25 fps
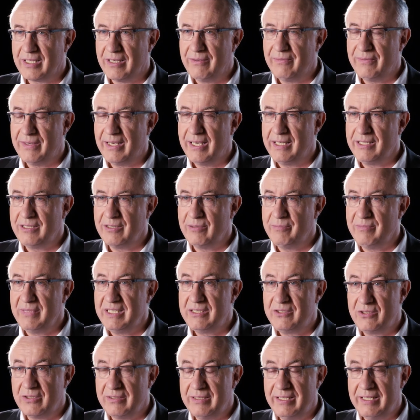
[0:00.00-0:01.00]
travail
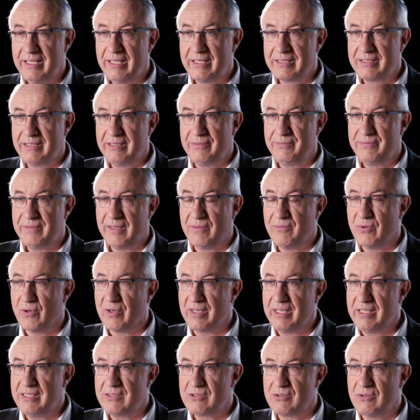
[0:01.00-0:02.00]
missionnaire, qui
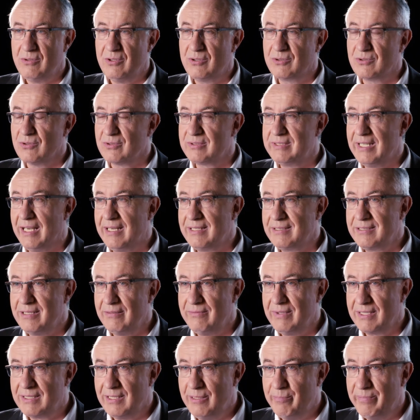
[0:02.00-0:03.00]
favorisent le contact
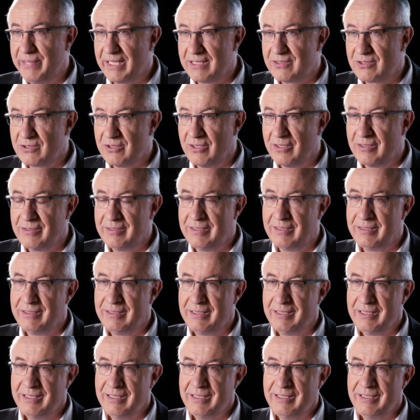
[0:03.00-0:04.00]
avec les personnes,
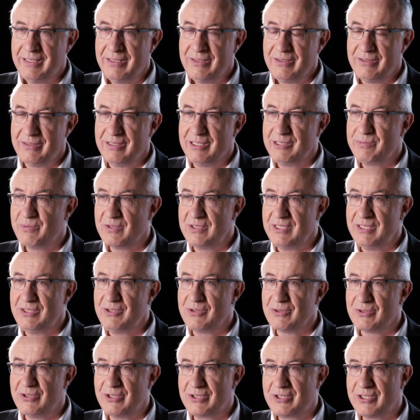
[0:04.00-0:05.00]
une
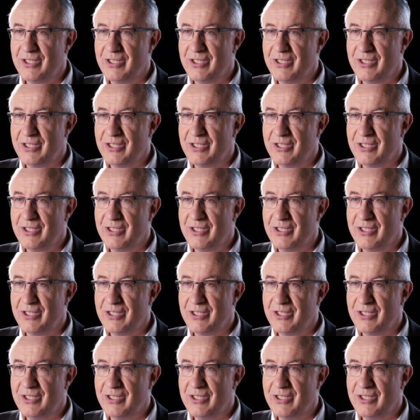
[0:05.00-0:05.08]
disposition de